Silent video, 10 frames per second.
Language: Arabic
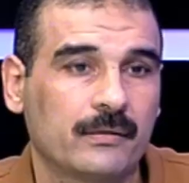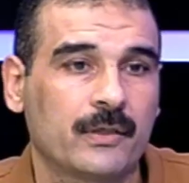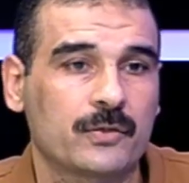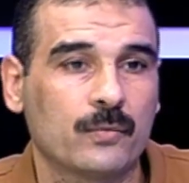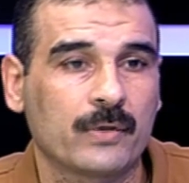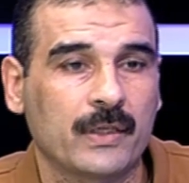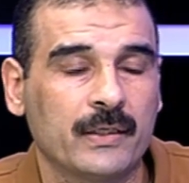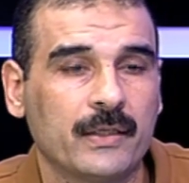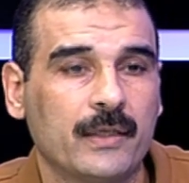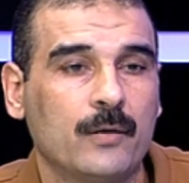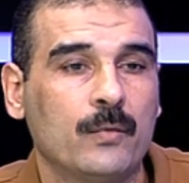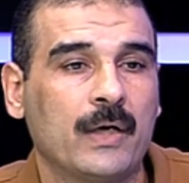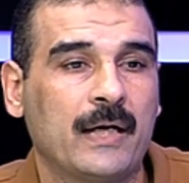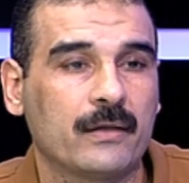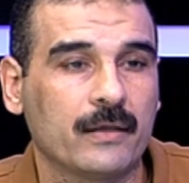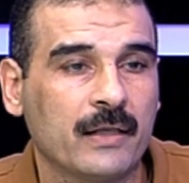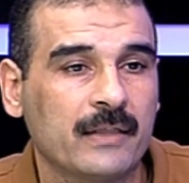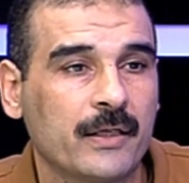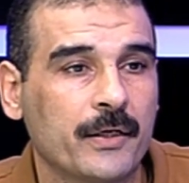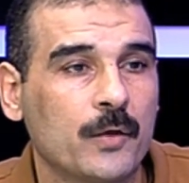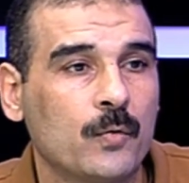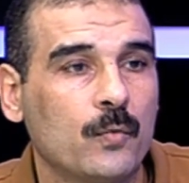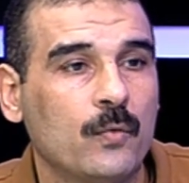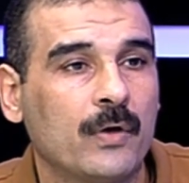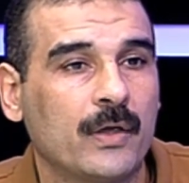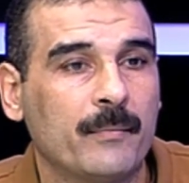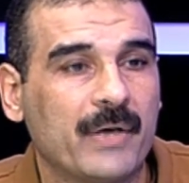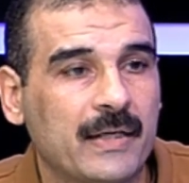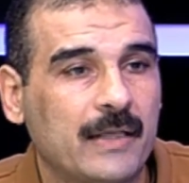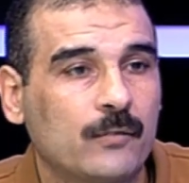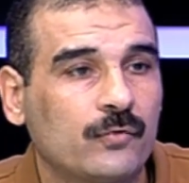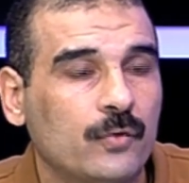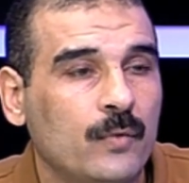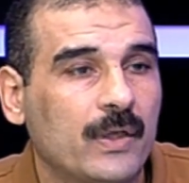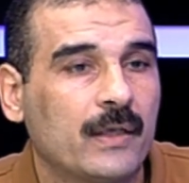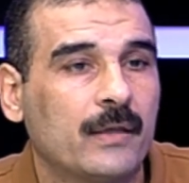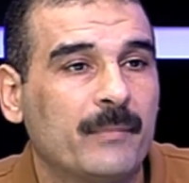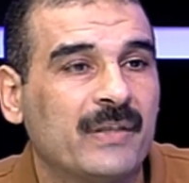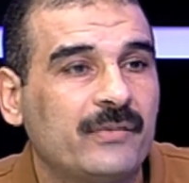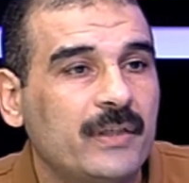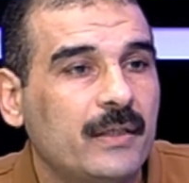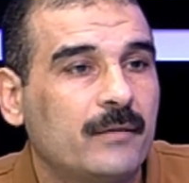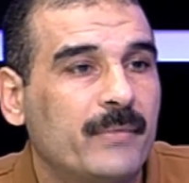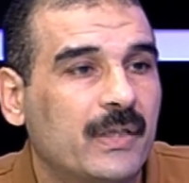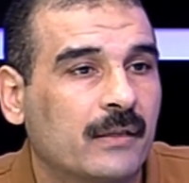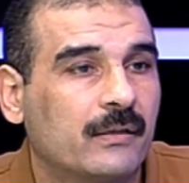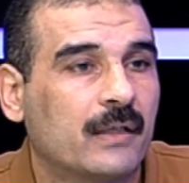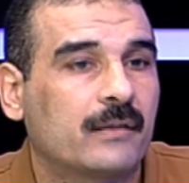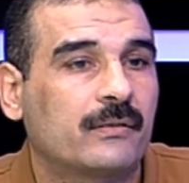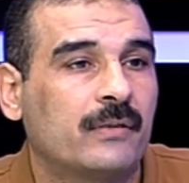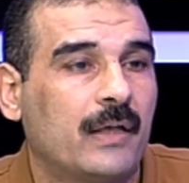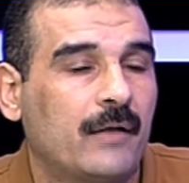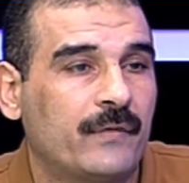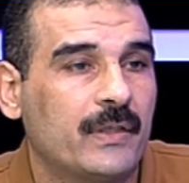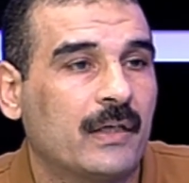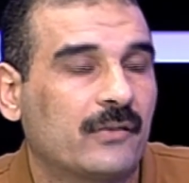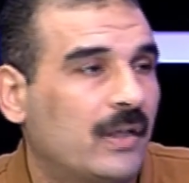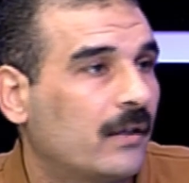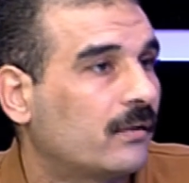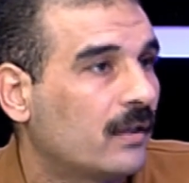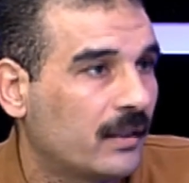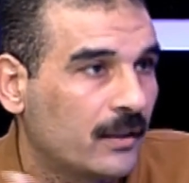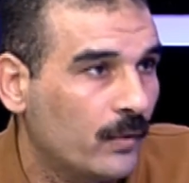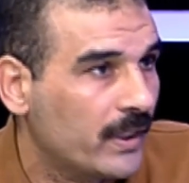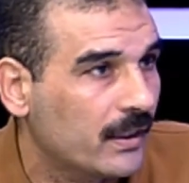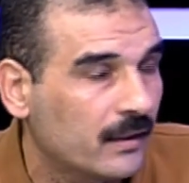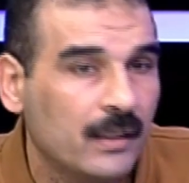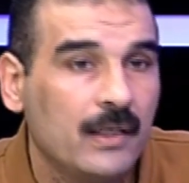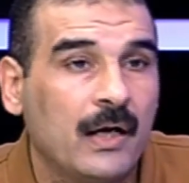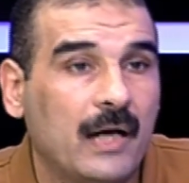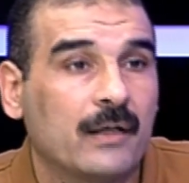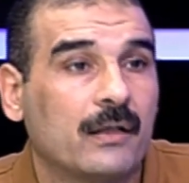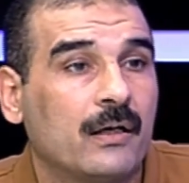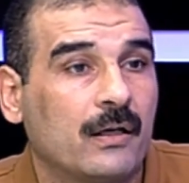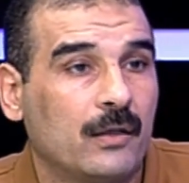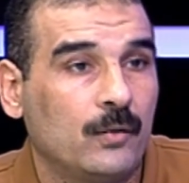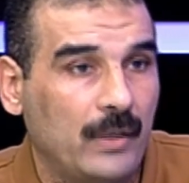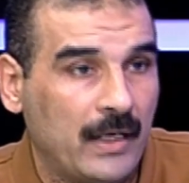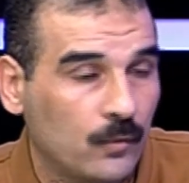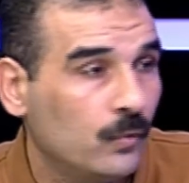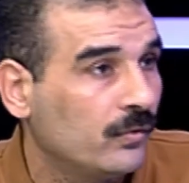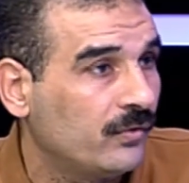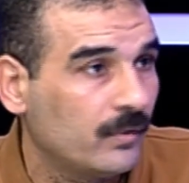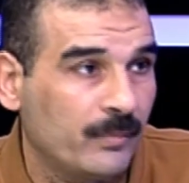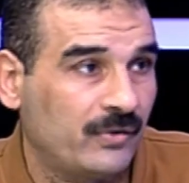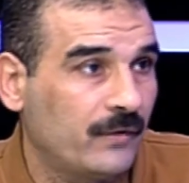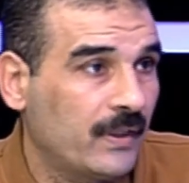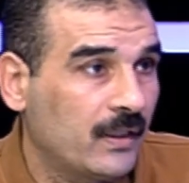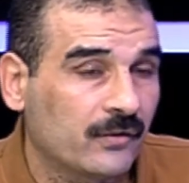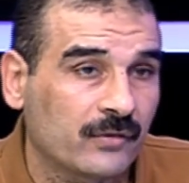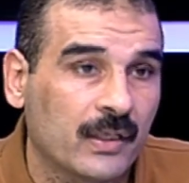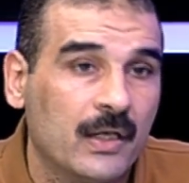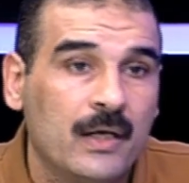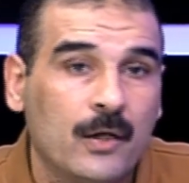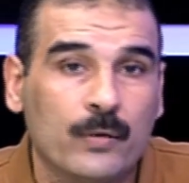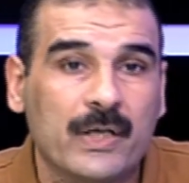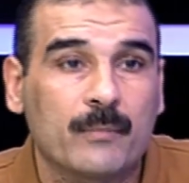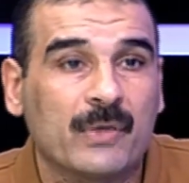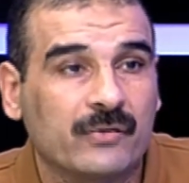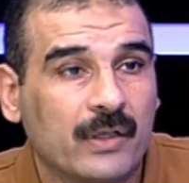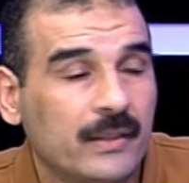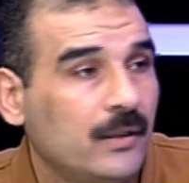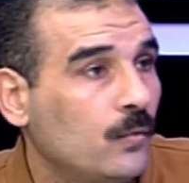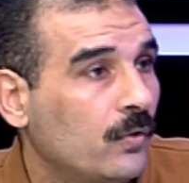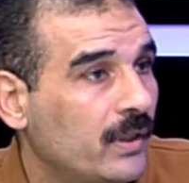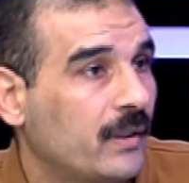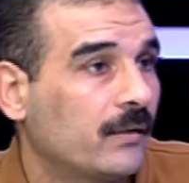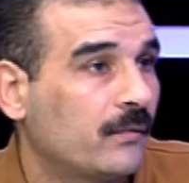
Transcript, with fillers: اشكرك عليه هو حقيقه انه ما يحدث هو مزيد من الضغط في اسعار الطاقه دوليا على القاره العجوز بصفه خاصه هناك مصانع اغلقت